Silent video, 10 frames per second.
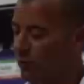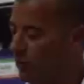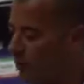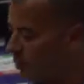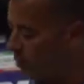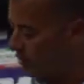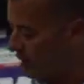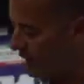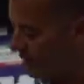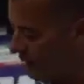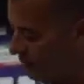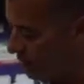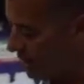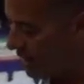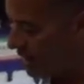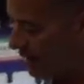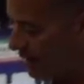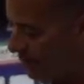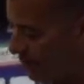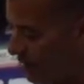gruppo che a livello locale è
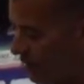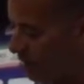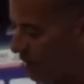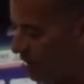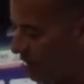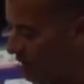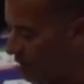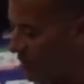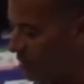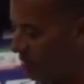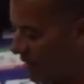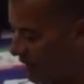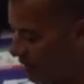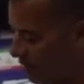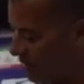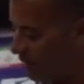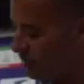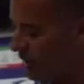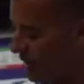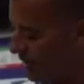il rivenditore di, di questo marchio
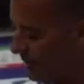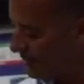nazionale